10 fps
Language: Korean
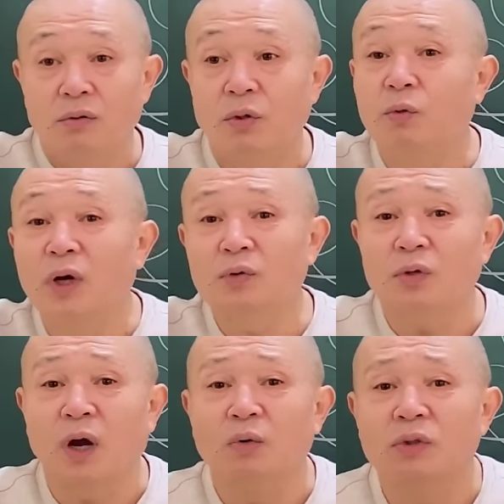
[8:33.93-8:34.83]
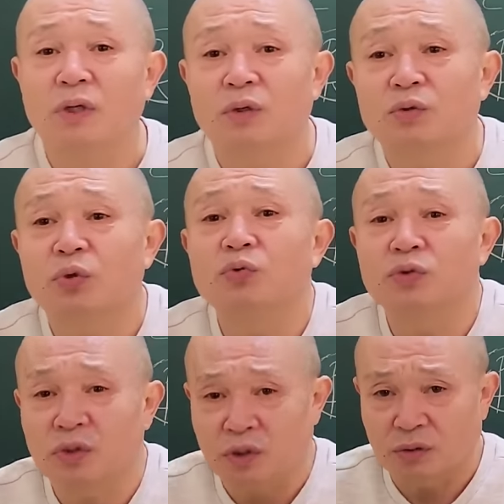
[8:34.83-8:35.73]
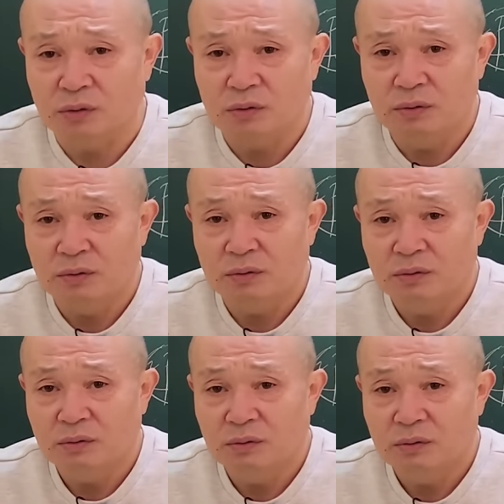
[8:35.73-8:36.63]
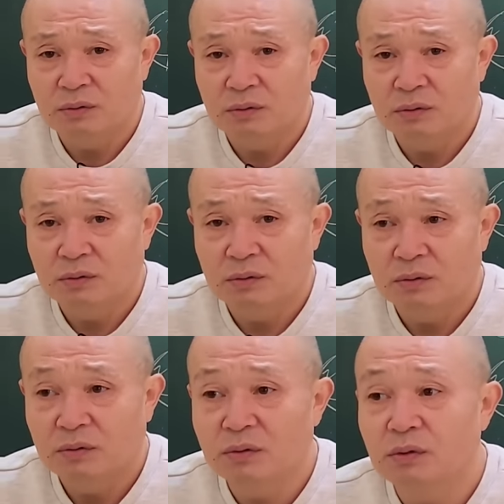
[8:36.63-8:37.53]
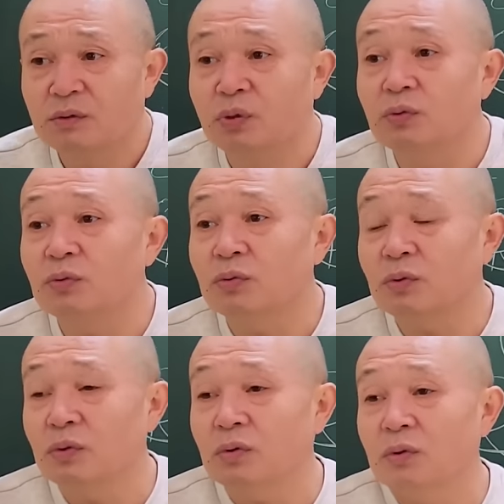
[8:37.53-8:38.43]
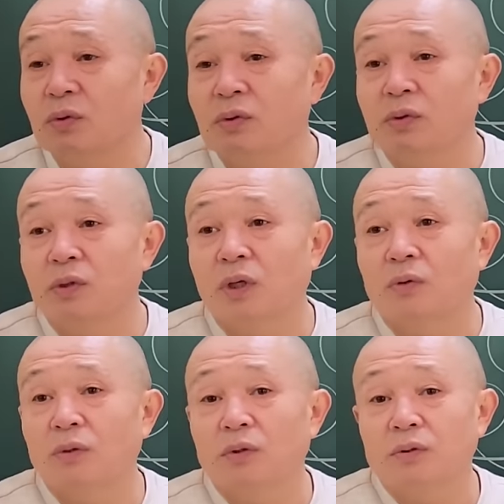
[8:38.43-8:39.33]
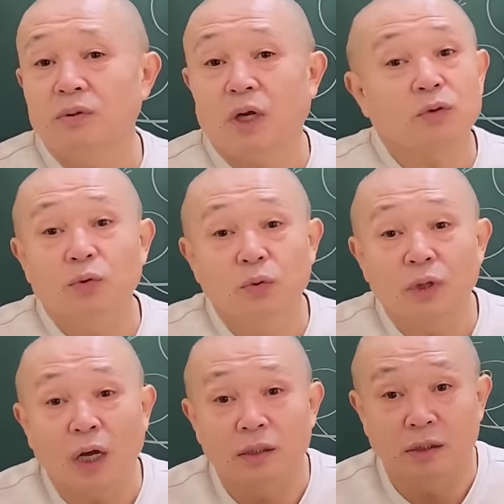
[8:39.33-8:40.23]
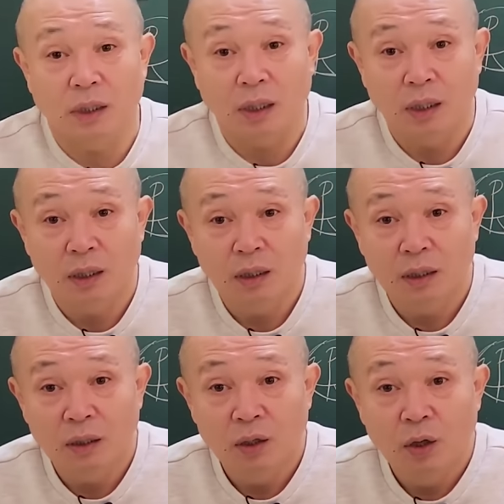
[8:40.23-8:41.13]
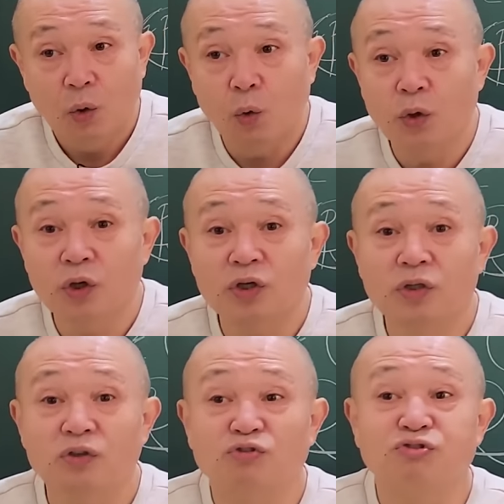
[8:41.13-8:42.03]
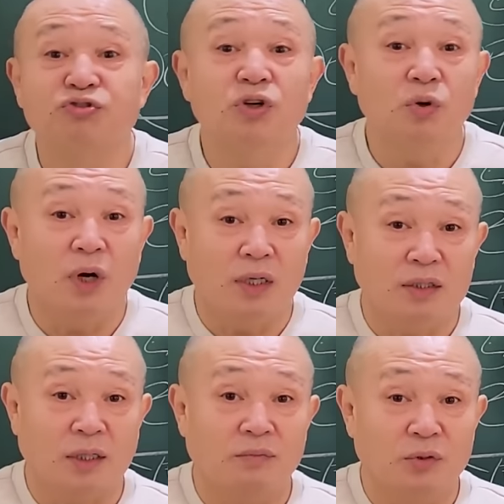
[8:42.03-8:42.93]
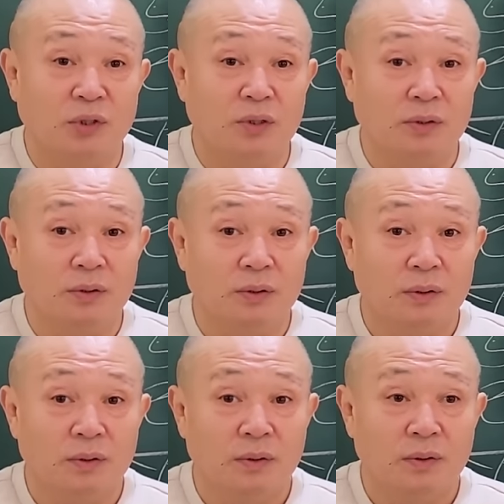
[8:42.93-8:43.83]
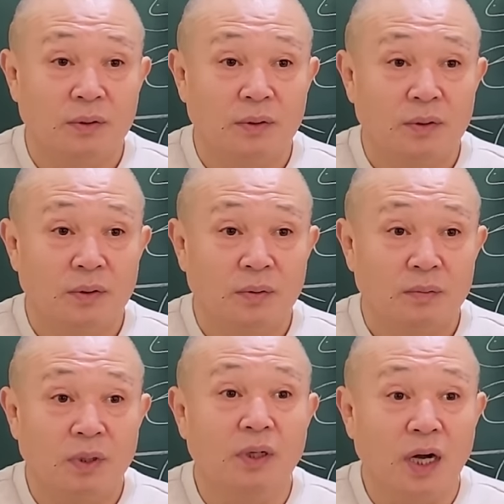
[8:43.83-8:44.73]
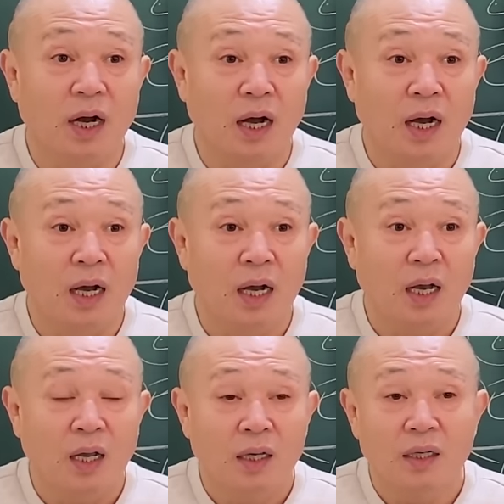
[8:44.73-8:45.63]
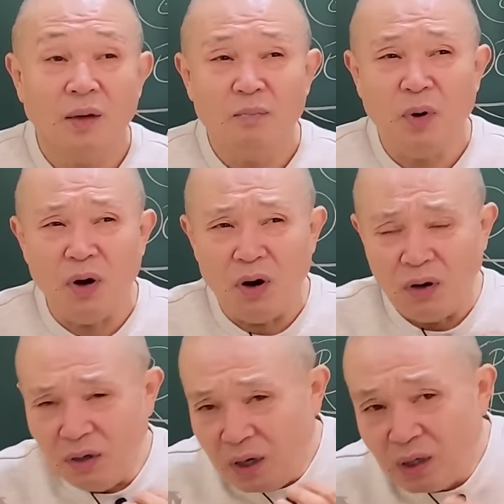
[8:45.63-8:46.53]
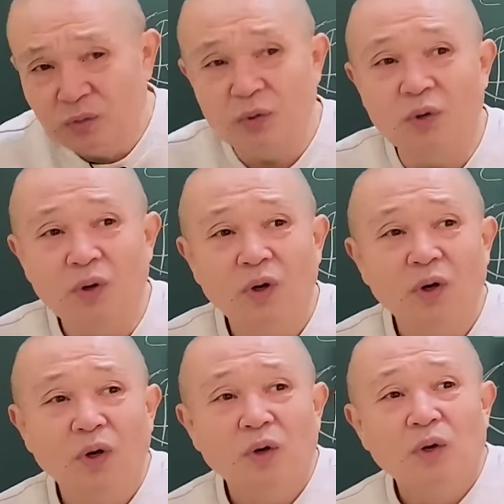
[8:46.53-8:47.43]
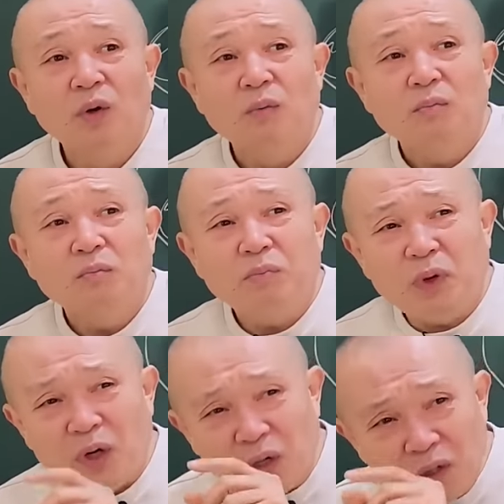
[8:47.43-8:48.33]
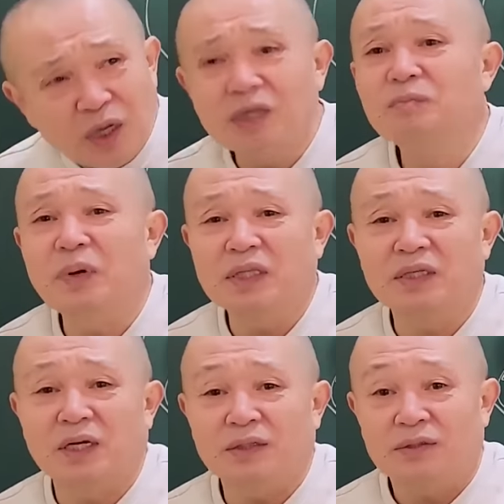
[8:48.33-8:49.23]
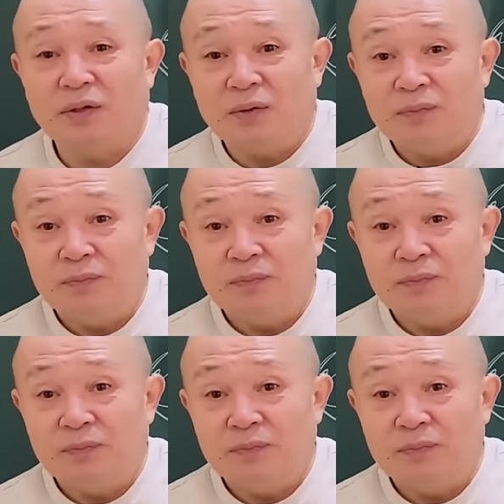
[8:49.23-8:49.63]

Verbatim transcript: 영화에도 나오잖아요. 초능력자들. 근데 초능력이라고 해서 다 좋은 건 아니잖아. 오히려 그걸 두려워하는 사람들도 있거든. 뭔가. 그러니까 뭘 해도 뭔가 임팩트가 있어.